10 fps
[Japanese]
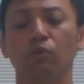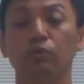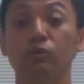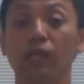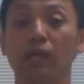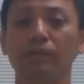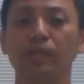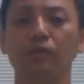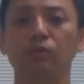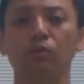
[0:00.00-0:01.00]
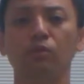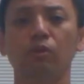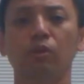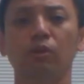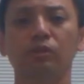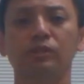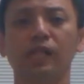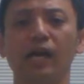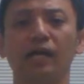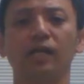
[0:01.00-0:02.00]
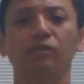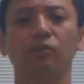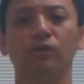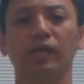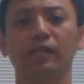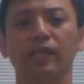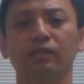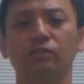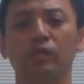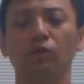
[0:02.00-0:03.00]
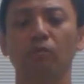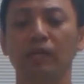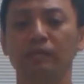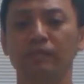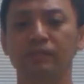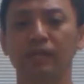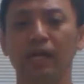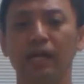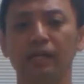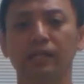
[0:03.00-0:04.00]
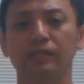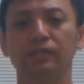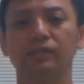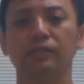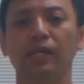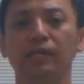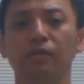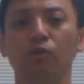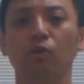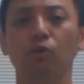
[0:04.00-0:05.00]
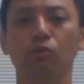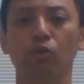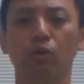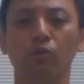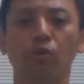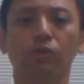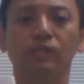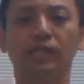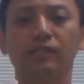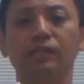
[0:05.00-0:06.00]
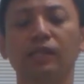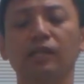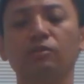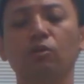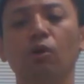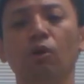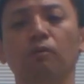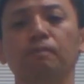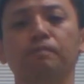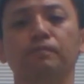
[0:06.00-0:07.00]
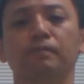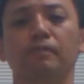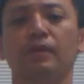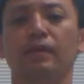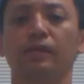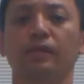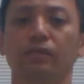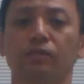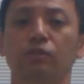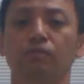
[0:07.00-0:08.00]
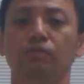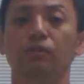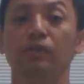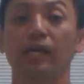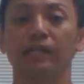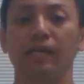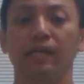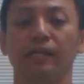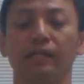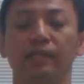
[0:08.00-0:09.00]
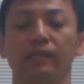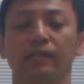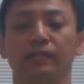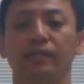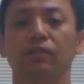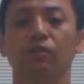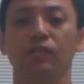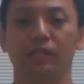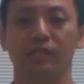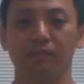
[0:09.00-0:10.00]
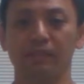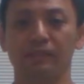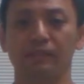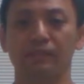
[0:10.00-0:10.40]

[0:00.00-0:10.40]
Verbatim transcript: 57パターンというと時間がかかるような思われますが実際にこの本の通りにやっていただくと10分ぐらいでできるようになってきます